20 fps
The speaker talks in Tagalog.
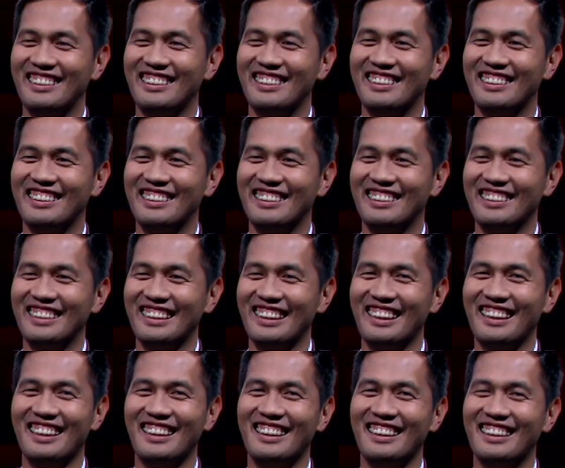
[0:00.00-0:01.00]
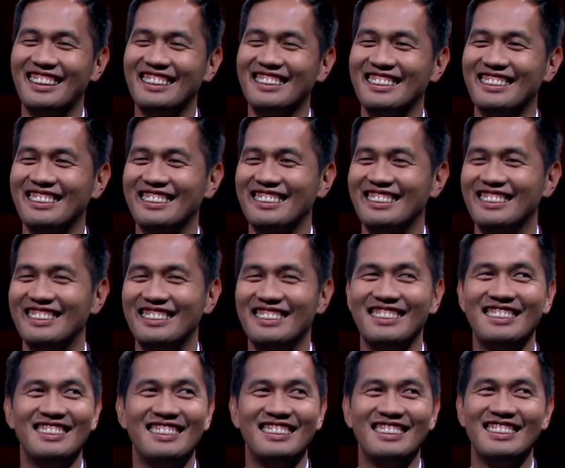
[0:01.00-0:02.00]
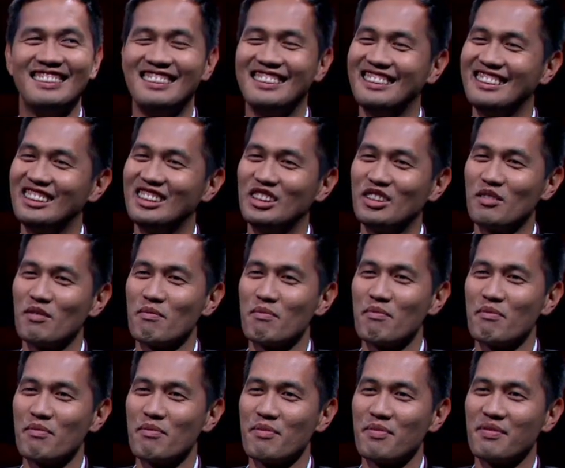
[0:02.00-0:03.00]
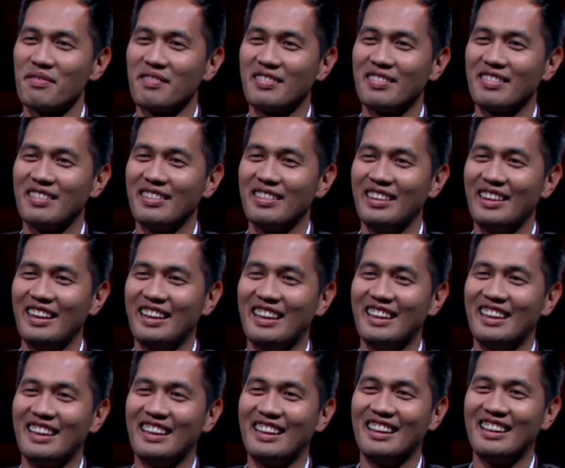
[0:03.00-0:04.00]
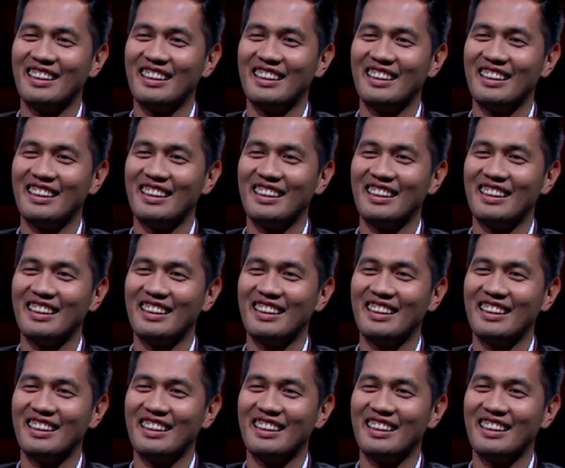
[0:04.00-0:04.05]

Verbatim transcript: familiar with this. Uh, it was a series against your old team. Yeah. Itong